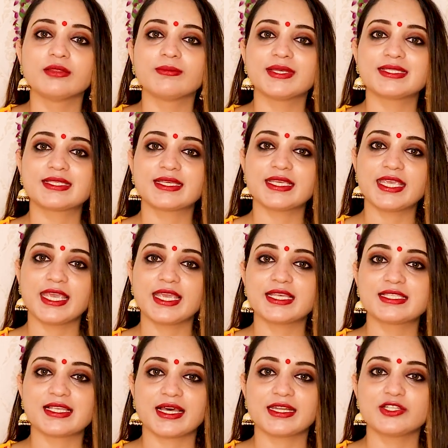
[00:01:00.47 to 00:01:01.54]
इनमें से
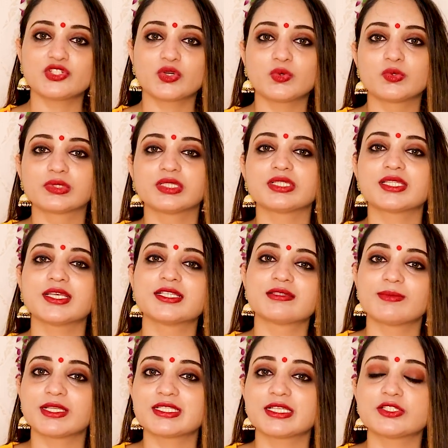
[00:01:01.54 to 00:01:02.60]
ये सारी जो कुर्तीस है
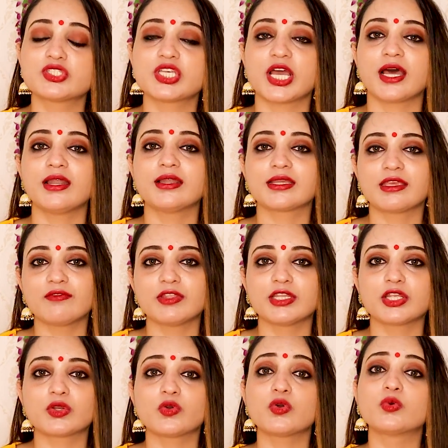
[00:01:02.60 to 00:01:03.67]
इसमें से चार लकी
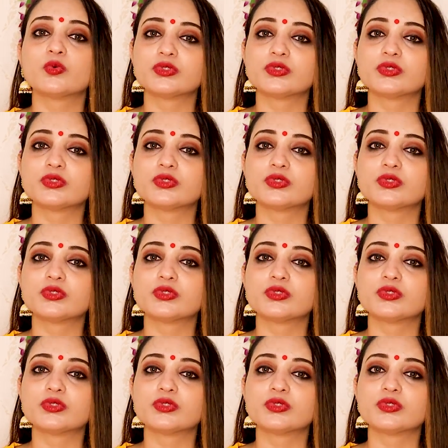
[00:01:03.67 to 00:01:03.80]
विनर को